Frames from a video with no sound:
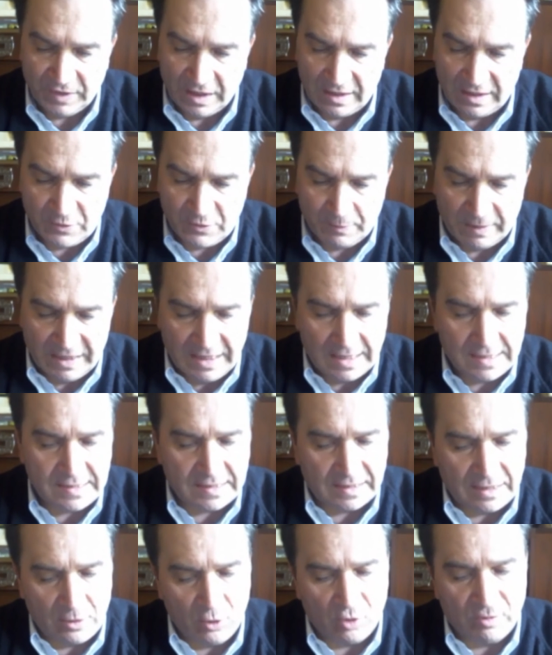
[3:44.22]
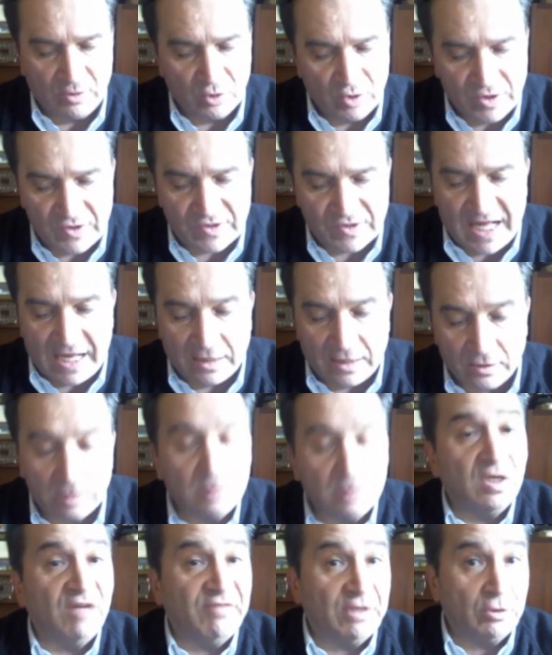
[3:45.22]
L'esperienza dell'uomo di
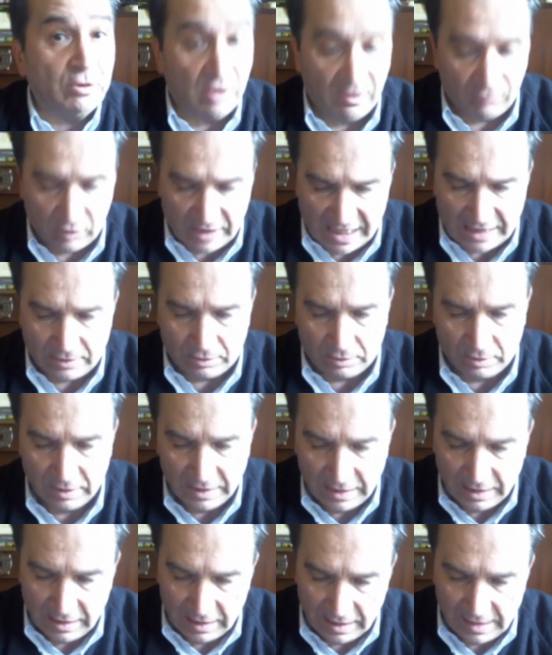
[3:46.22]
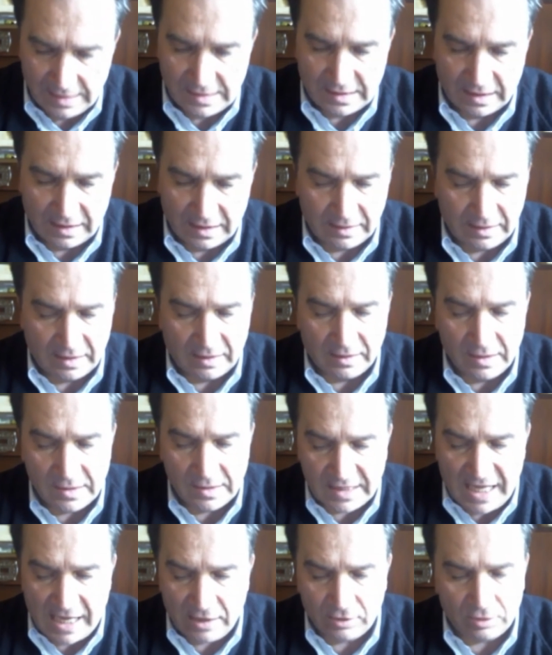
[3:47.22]
Stato, avendo lavorato in segreteria di
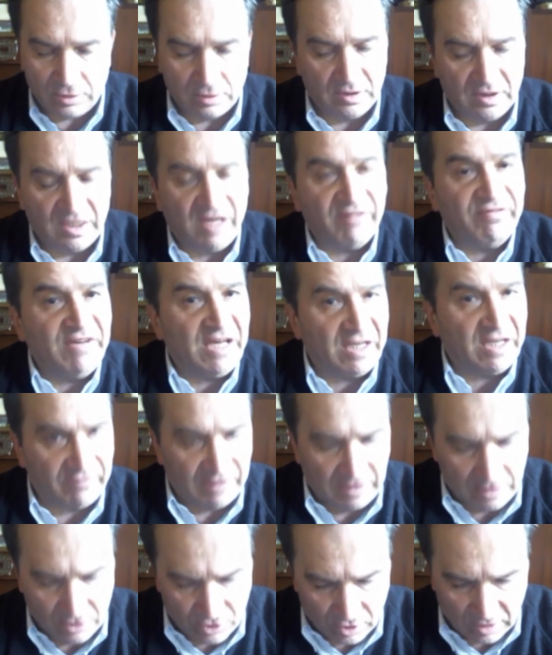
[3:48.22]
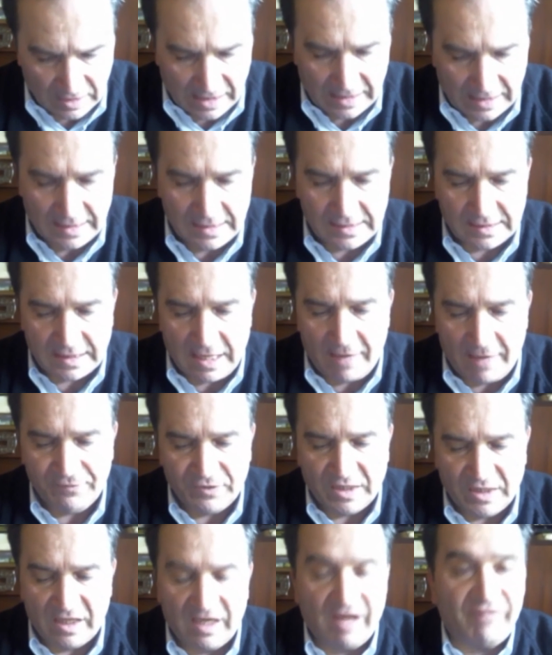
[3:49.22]
Stato, la verve del giornalista,
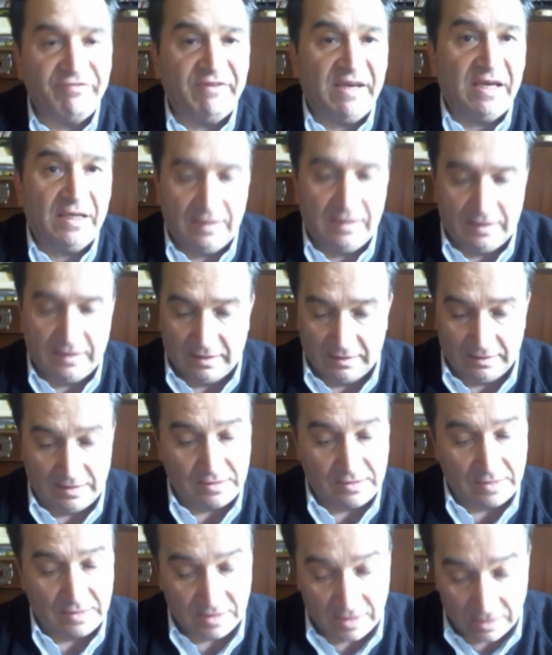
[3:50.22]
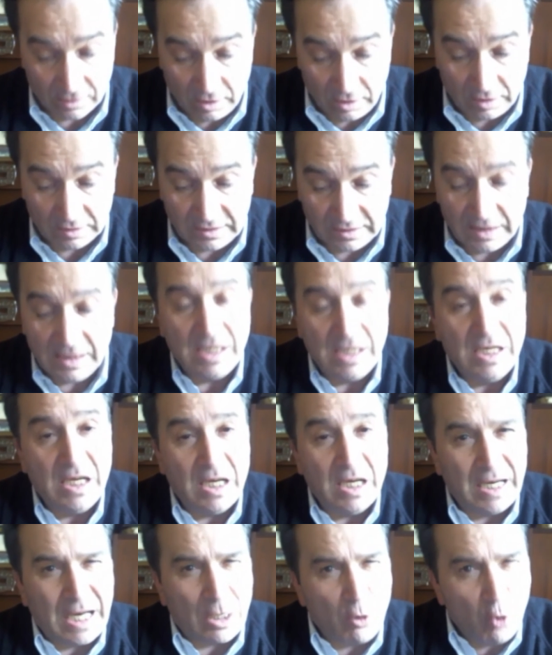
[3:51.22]
la fede del sacerdote,
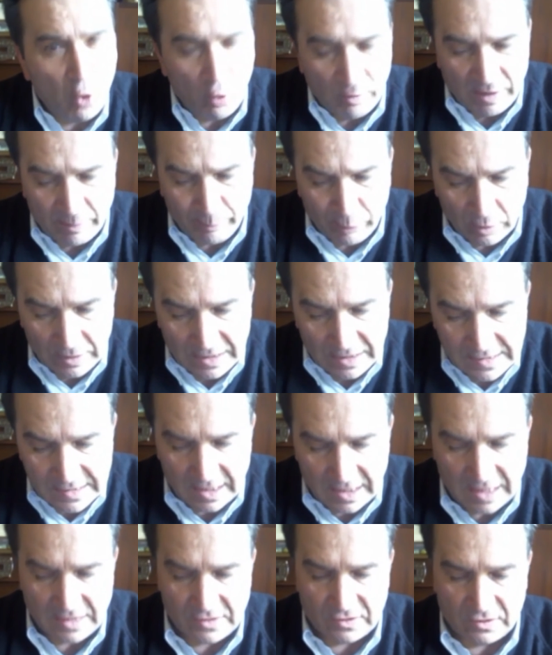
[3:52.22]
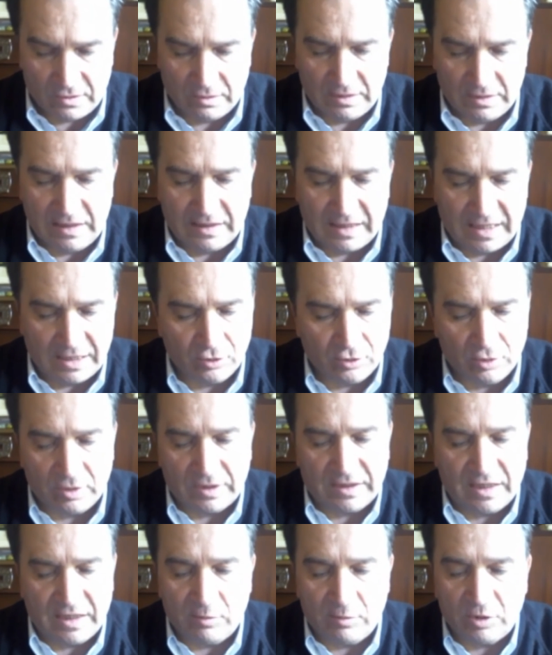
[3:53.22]
l'acume poliziesco del
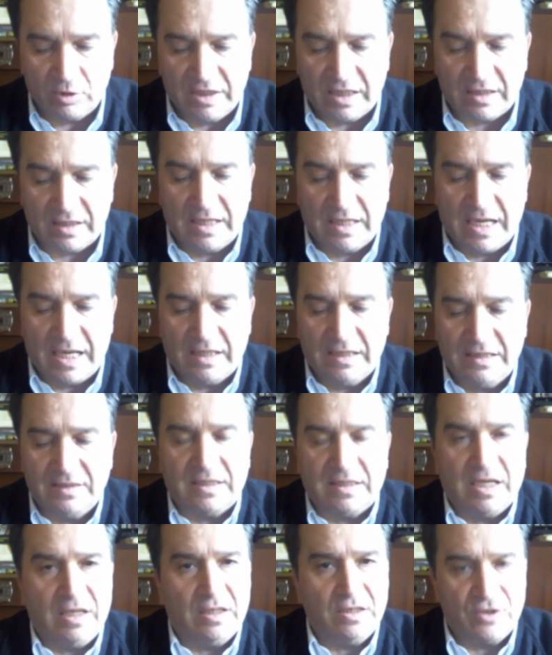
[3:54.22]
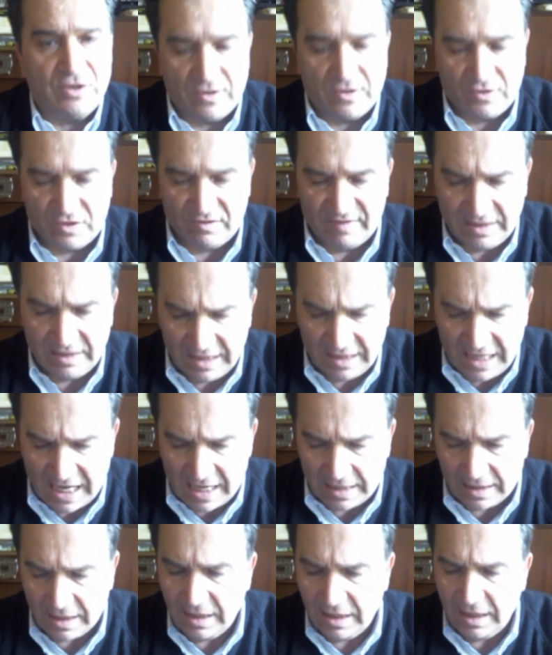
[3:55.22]
creatore della moderna intelligence
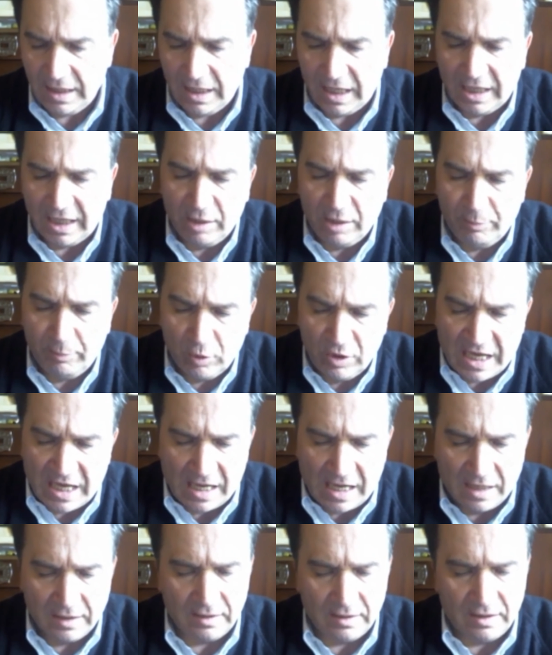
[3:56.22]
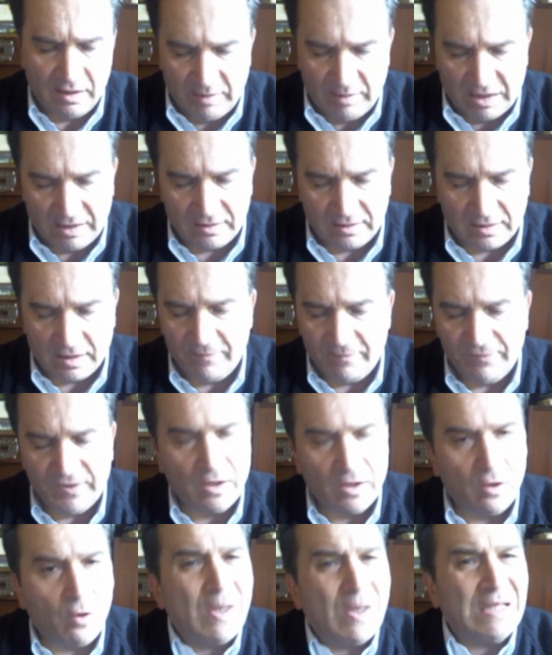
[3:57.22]
vaticana e chi più ne ha ne metta.
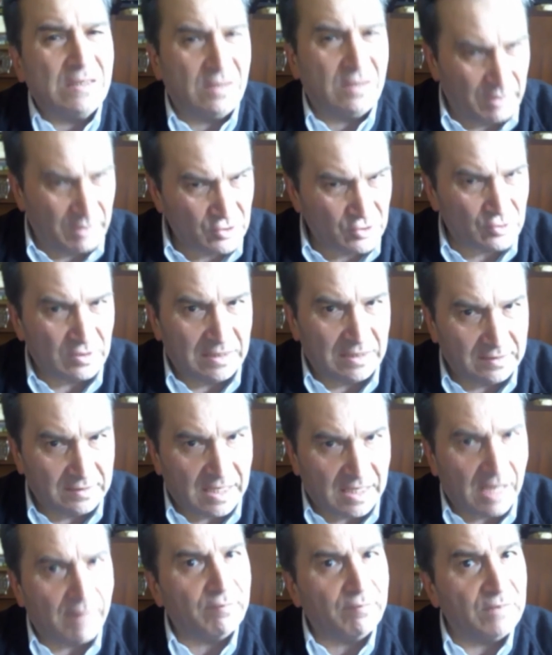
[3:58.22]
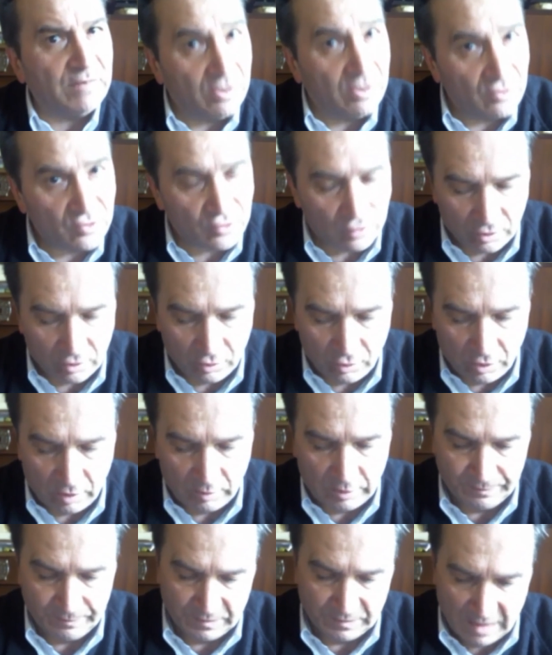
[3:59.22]
Quante personalità in un solo uomo.